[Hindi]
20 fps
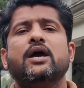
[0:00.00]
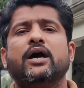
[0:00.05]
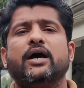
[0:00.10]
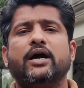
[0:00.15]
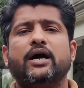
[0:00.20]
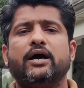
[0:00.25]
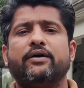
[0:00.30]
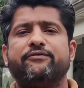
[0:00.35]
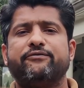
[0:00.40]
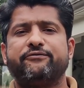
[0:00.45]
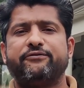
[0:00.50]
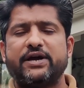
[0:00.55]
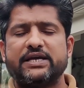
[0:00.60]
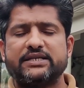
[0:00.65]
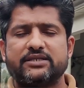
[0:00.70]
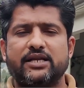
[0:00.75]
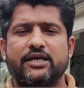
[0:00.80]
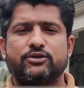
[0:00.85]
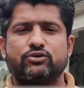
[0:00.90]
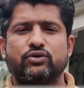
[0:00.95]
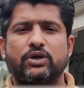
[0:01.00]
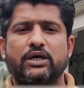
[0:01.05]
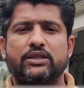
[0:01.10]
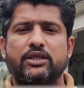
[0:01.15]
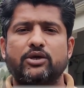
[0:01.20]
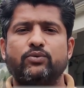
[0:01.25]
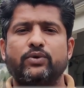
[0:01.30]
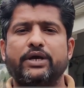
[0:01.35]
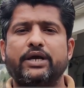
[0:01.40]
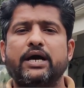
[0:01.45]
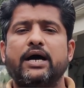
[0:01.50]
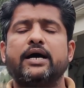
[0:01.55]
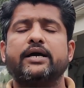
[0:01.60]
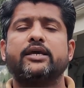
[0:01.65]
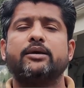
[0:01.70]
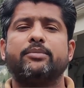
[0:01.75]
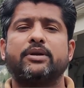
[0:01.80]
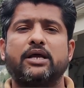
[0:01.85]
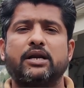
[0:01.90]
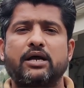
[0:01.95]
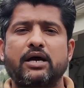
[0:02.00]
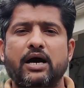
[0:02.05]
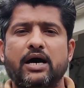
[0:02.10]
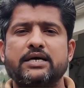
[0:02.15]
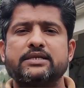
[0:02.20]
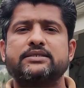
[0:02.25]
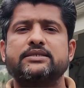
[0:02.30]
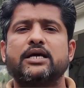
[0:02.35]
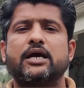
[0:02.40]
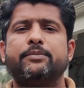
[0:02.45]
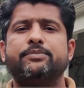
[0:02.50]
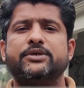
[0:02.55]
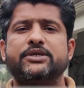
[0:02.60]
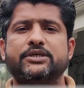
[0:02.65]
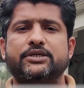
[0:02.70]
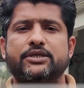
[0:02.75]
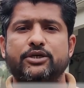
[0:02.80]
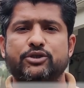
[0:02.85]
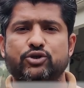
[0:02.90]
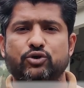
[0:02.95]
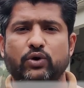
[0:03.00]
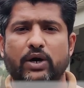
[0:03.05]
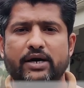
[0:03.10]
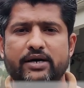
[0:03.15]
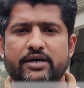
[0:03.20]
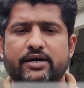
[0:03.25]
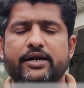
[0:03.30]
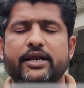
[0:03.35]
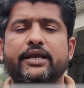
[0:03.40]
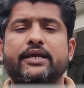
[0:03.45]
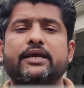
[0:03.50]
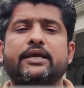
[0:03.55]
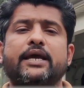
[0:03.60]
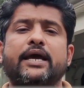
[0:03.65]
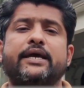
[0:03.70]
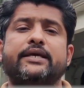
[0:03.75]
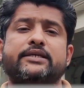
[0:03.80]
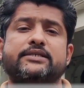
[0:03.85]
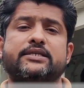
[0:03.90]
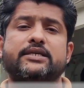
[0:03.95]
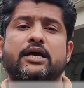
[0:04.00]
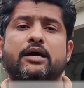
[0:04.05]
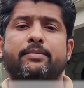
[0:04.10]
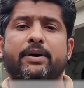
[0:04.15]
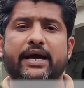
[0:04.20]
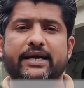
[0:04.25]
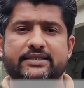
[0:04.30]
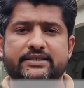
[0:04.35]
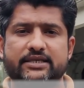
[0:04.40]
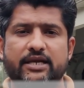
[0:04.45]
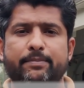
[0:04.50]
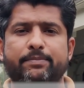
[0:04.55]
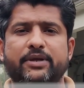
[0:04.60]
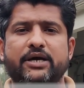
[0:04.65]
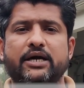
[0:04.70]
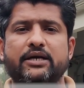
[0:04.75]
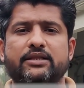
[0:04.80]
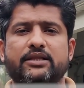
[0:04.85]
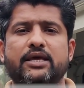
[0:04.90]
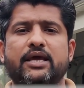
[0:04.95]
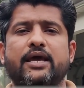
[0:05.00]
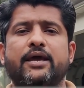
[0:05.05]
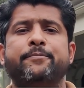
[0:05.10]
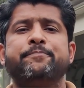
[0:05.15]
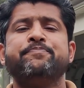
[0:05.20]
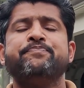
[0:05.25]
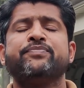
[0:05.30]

फैसला सुनाते हुए कहा कि इमरान खान साहब की ये जो अंडरटेकिंग है इसे हम एक्सेप्ट करते हैं